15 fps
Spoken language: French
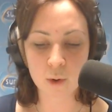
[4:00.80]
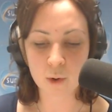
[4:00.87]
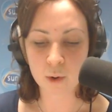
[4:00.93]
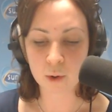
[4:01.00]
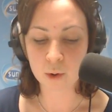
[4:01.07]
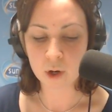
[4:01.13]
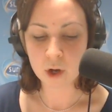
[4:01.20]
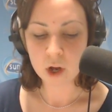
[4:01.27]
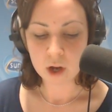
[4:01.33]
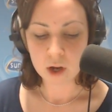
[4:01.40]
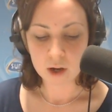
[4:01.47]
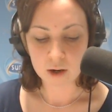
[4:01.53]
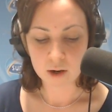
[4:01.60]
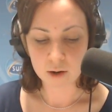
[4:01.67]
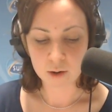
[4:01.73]

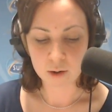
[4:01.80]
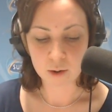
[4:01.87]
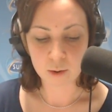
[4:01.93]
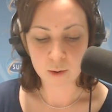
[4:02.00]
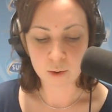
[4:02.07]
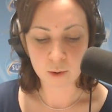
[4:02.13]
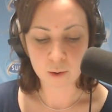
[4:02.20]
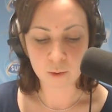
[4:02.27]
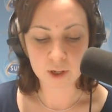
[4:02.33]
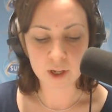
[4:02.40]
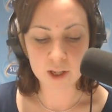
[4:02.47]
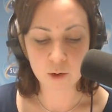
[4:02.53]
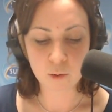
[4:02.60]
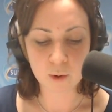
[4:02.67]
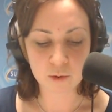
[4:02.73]
en
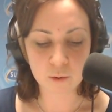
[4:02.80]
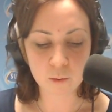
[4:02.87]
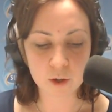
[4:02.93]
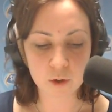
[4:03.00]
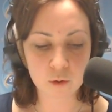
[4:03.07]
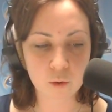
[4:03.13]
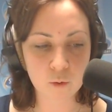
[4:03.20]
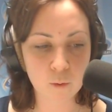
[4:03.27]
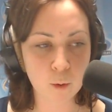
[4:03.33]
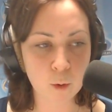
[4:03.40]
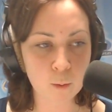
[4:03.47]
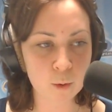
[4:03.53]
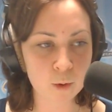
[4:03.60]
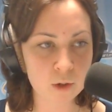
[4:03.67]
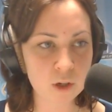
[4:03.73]
adéquation avec ce que vous
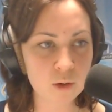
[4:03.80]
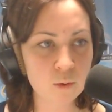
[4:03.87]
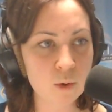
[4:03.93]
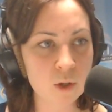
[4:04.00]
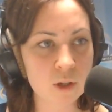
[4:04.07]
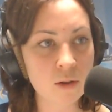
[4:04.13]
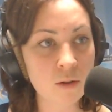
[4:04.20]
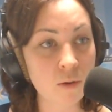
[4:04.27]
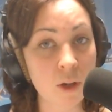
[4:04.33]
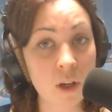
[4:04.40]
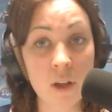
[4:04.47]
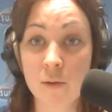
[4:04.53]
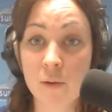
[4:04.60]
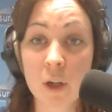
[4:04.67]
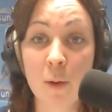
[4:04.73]
proposez ou est-ce qu'il y en
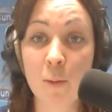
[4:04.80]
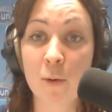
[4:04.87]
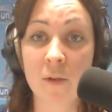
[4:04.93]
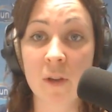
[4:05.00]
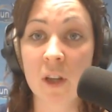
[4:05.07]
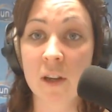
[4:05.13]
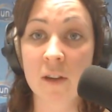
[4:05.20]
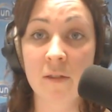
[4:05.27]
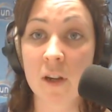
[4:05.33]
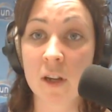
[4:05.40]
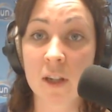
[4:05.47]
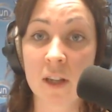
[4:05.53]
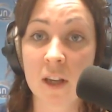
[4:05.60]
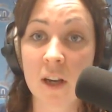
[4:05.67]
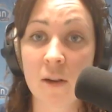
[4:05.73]
a des fois qui peuvent être
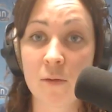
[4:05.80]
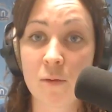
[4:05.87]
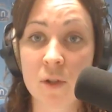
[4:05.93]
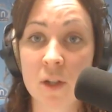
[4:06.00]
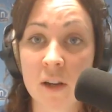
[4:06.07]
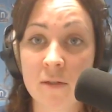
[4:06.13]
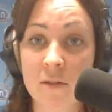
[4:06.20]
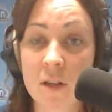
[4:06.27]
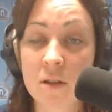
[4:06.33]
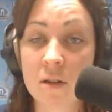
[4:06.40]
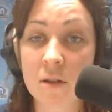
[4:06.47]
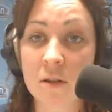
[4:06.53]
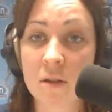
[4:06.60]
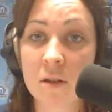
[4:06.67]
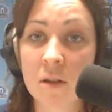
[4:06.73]
réfractaires à vos
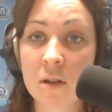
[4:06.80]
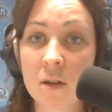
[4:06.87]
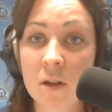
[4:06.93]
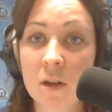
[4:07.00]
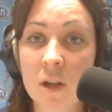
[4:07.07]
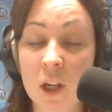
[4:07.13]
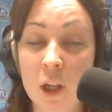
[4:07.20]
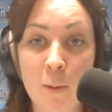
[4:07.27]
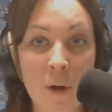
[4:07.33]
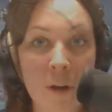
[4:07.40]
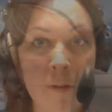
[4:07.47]
services et qui